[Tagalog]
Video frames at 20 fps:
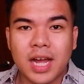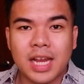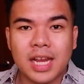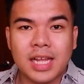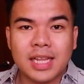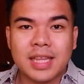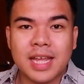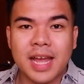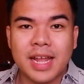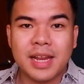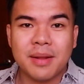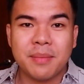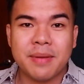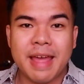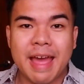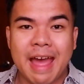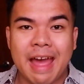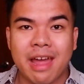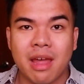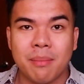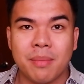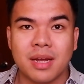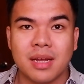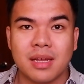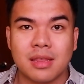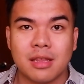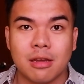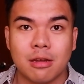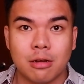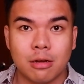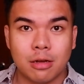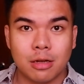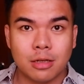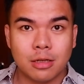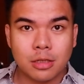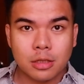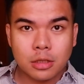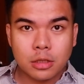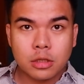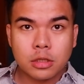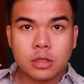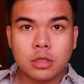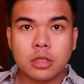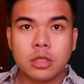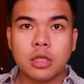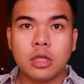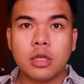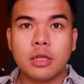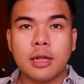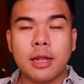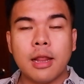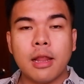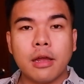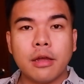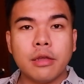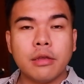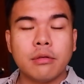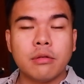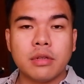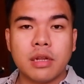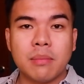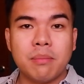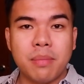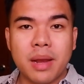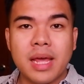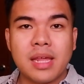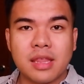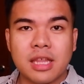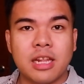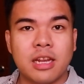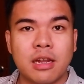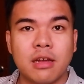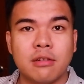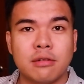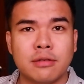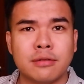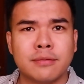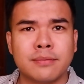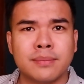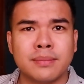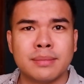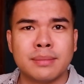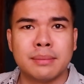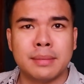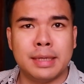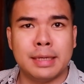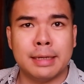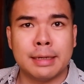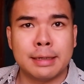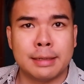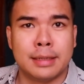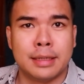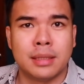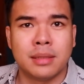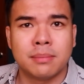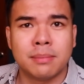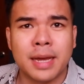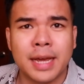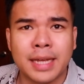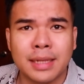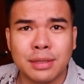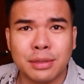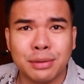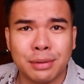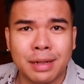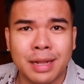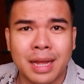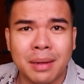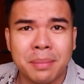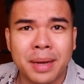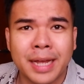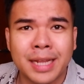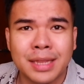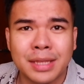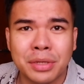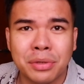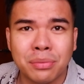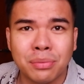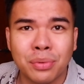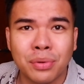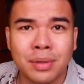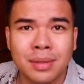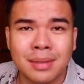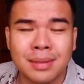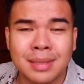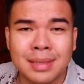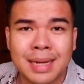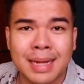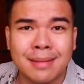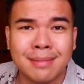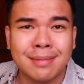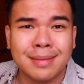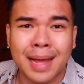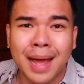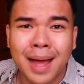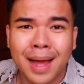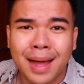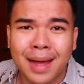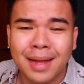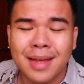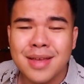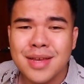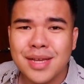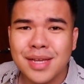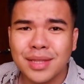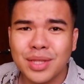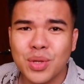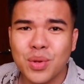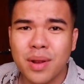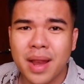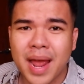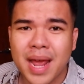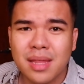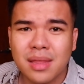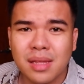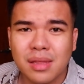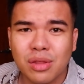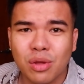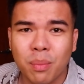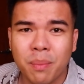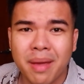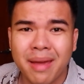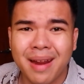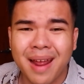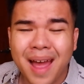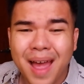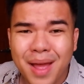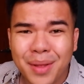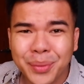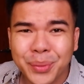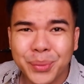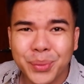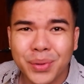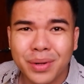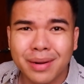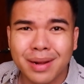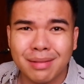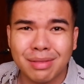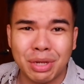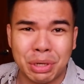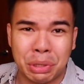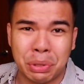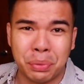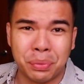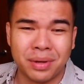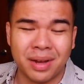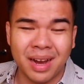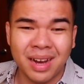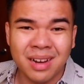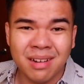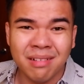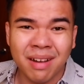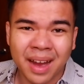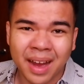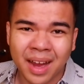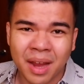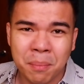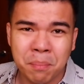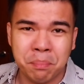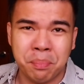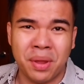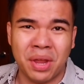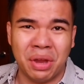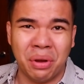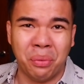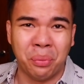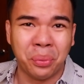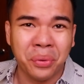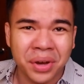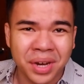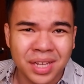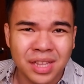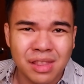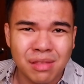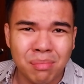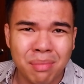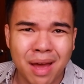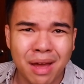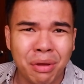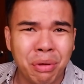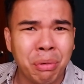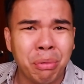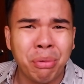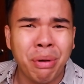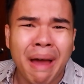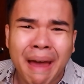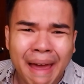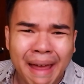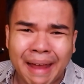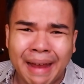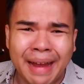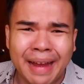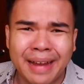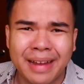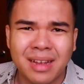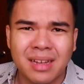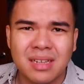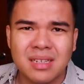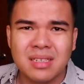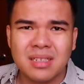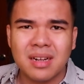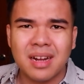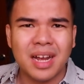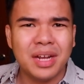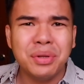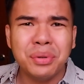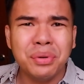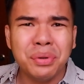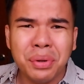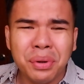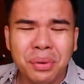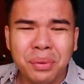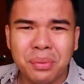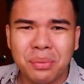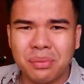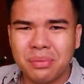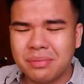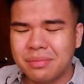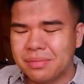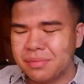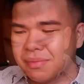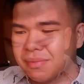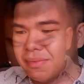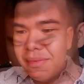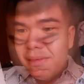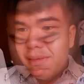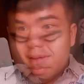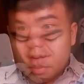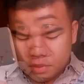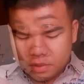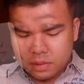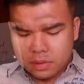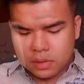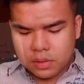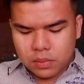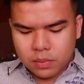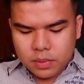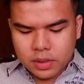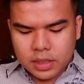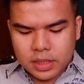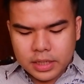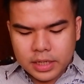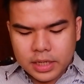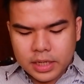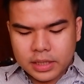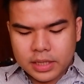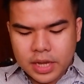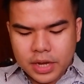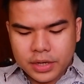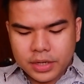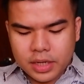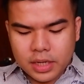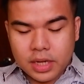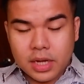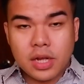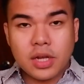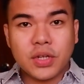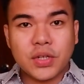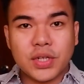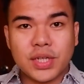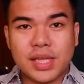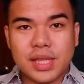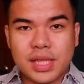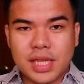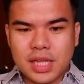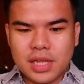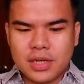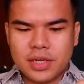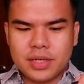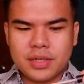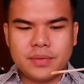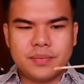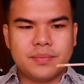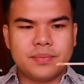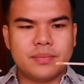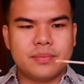halata na may eye bags ako. Yun na lang yung na-blessan ako. Dahil bakit yung laman? Yung mukhang ganda. Yung Liza Soberano, Catriona Green, Keo Bertha. Why? I don't know. So maglagay tayo ng concealer.